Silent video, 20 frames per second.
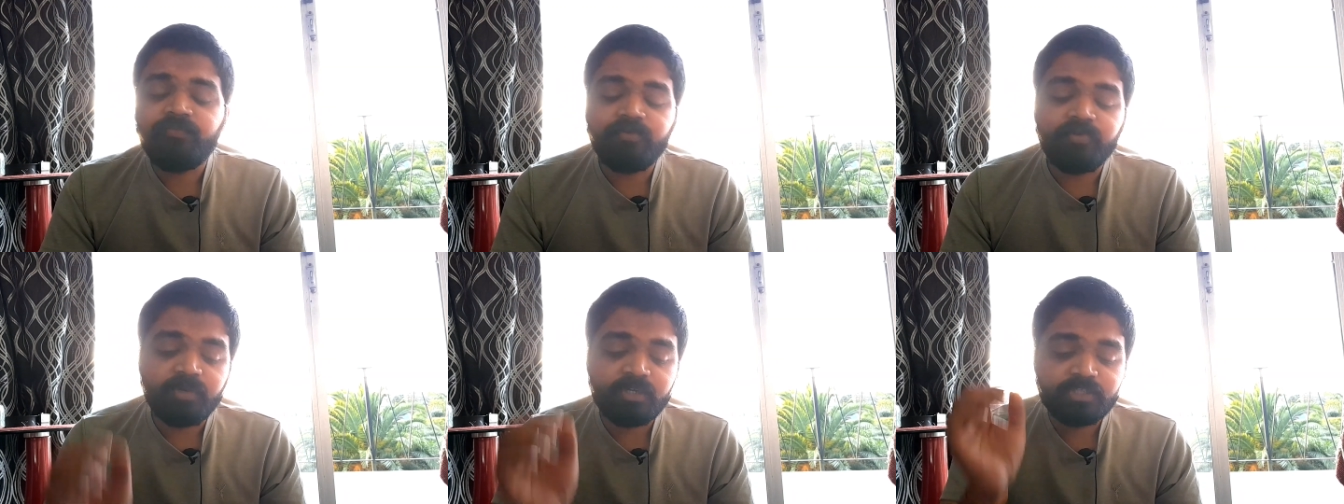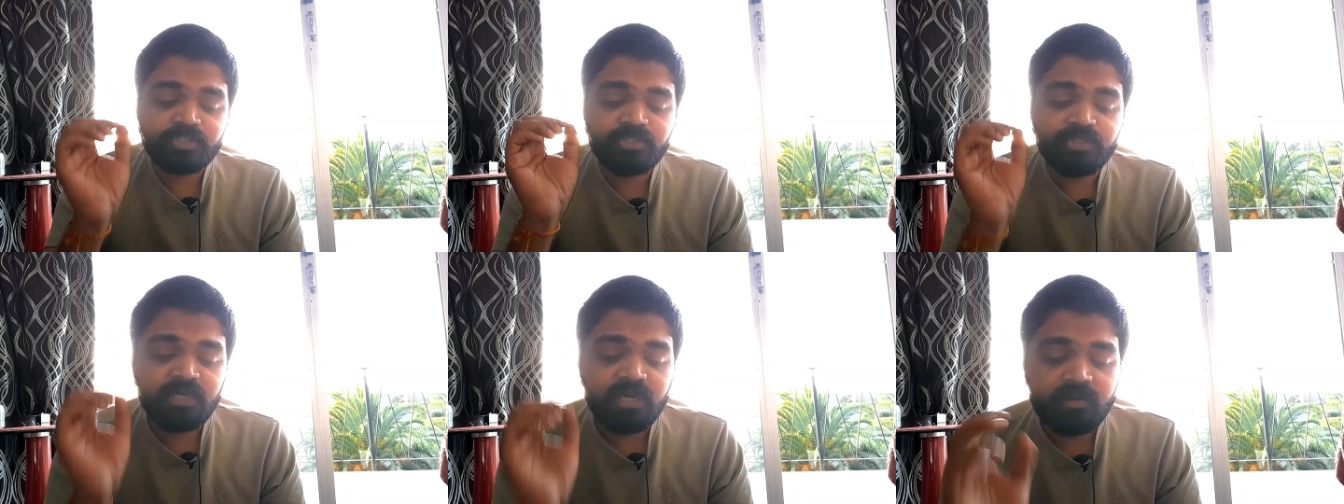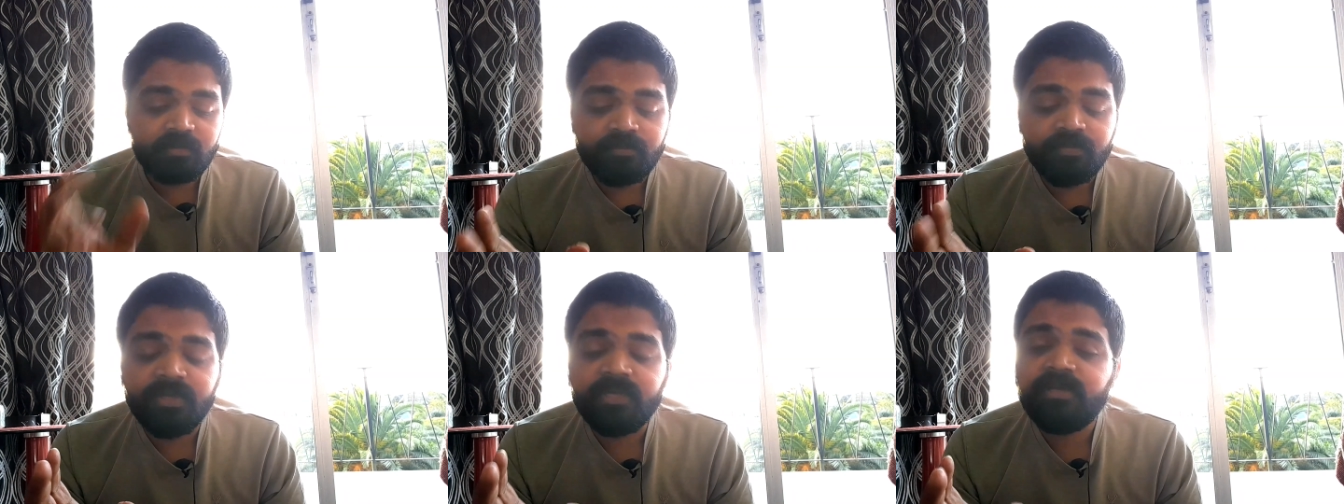फर्स्ट
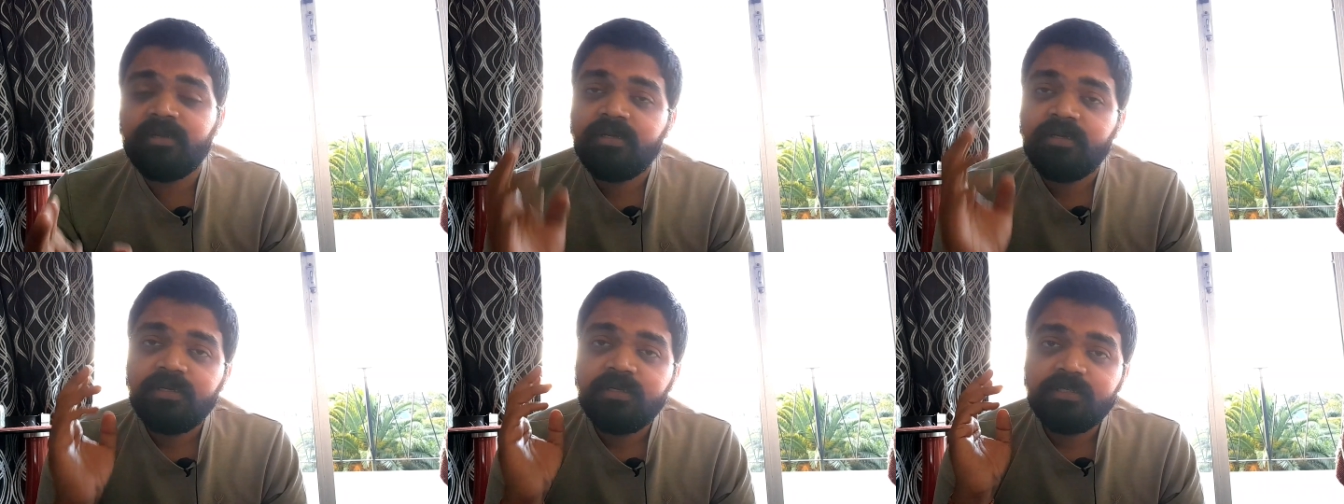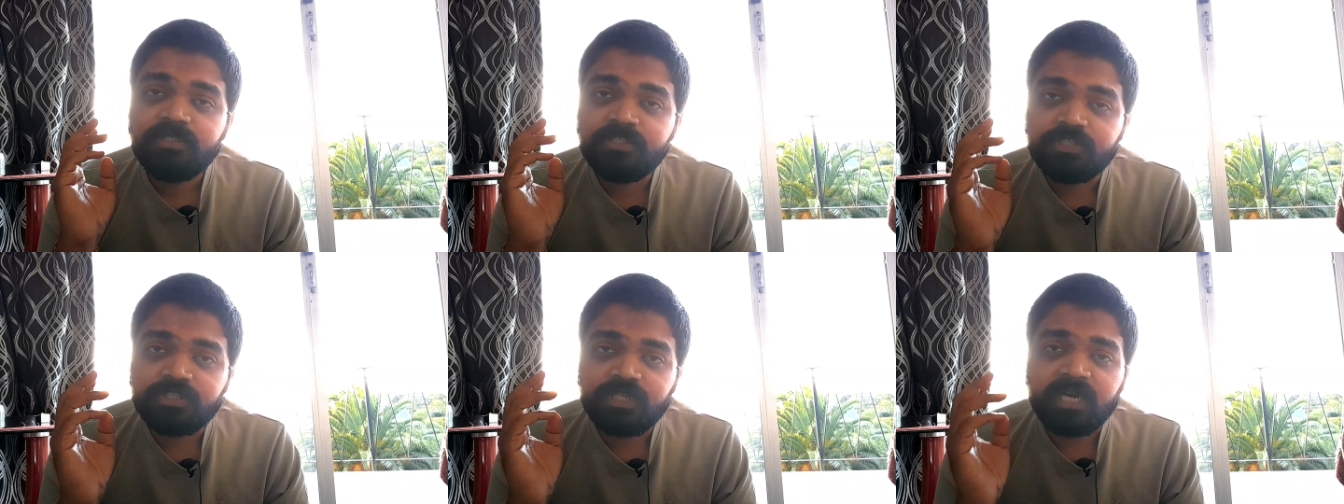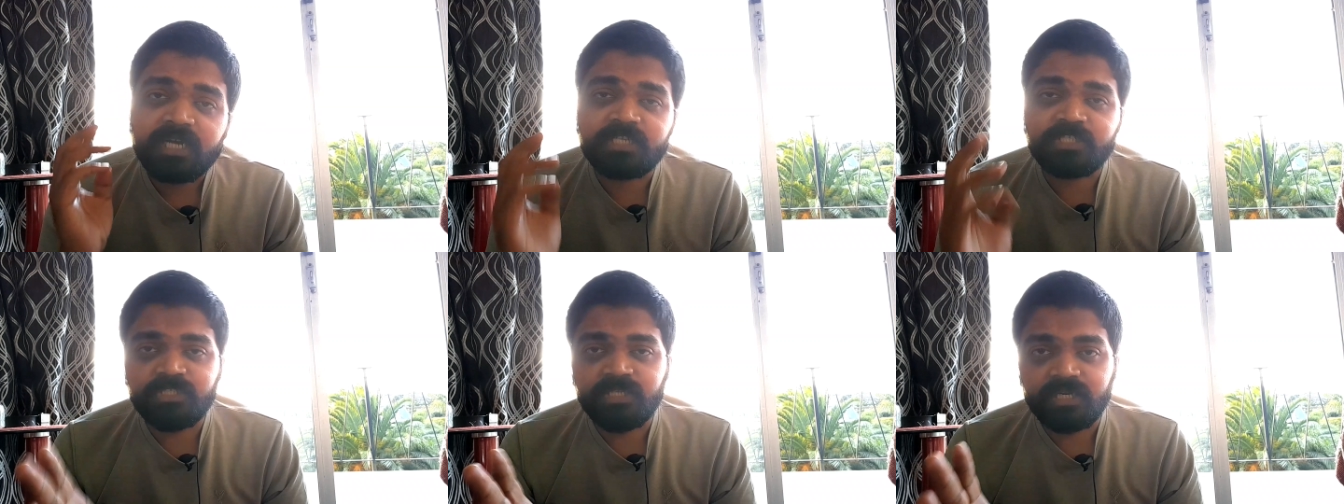हाफ में
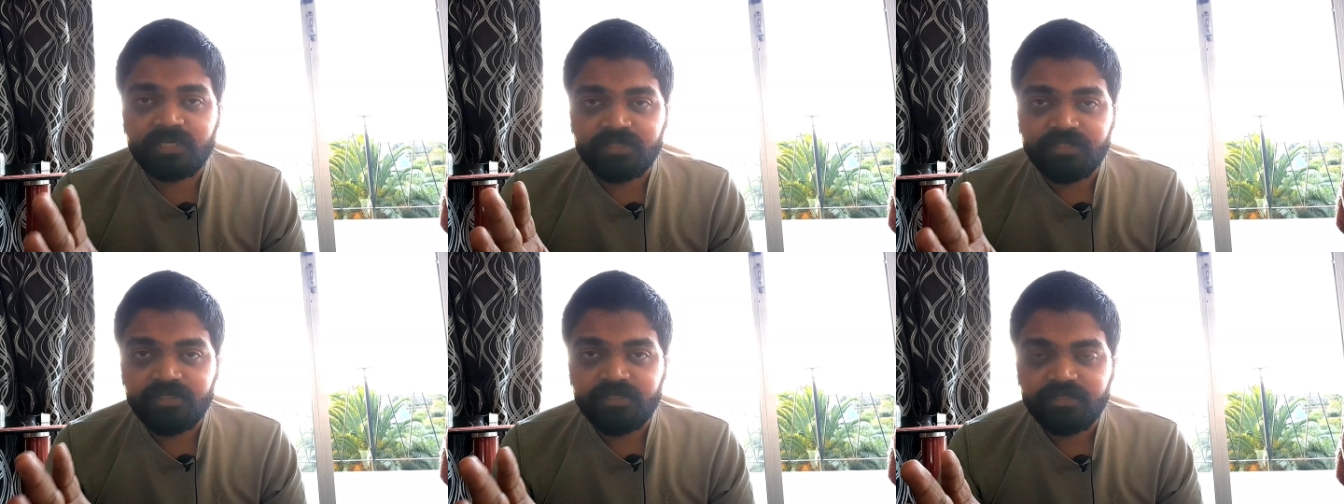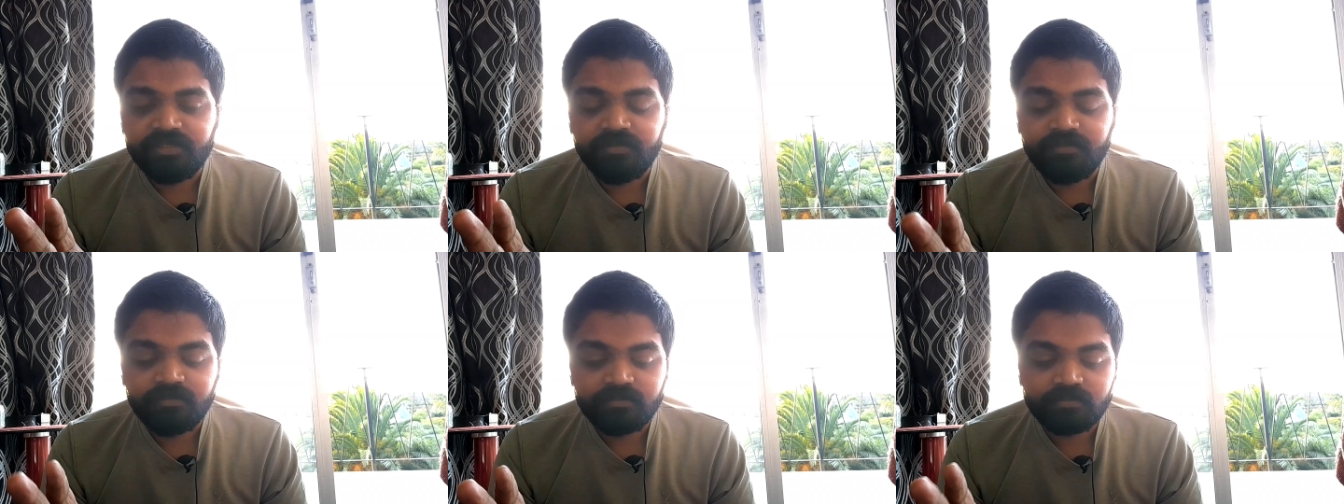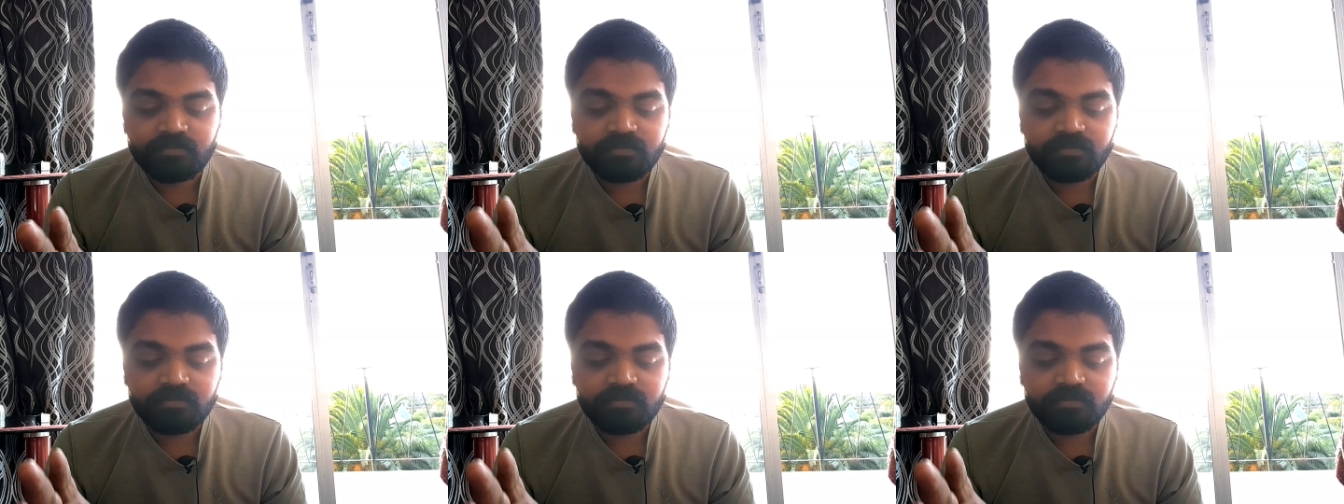चार स्टार दिए है